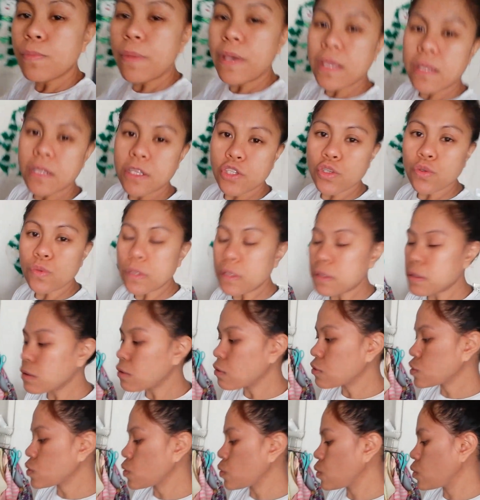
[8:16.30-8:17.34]
mainit yung
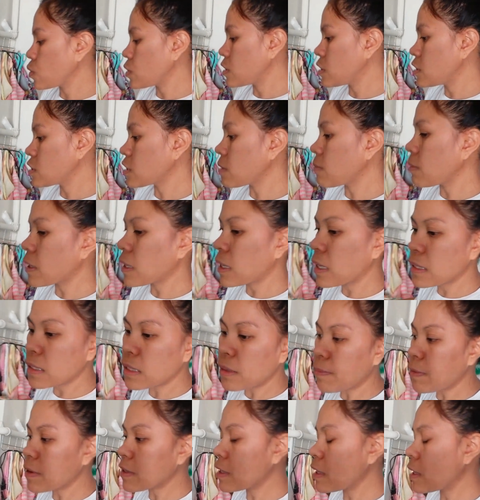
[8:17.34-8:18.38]
itlog. So, hindi siya maganda
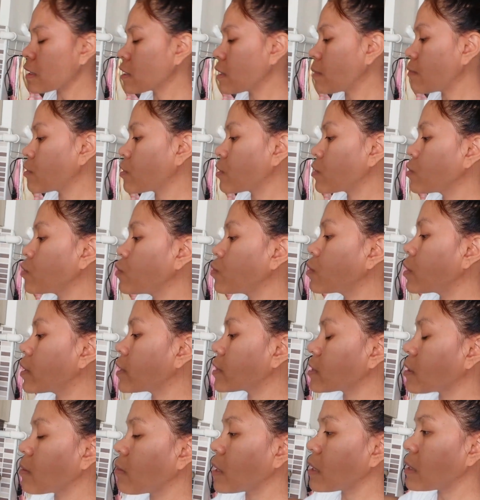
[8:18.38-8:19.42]
pag nilagyan mo ng
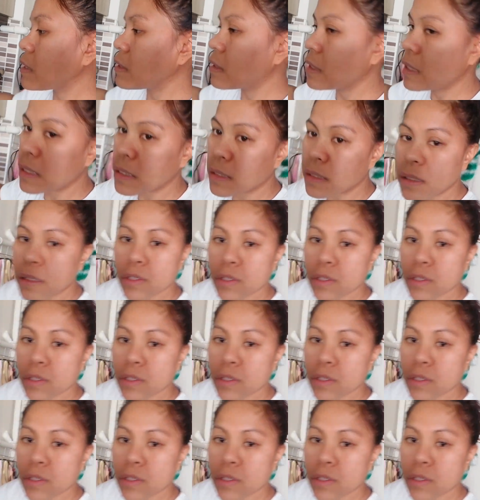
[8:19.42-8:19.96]
yogurt na mainit.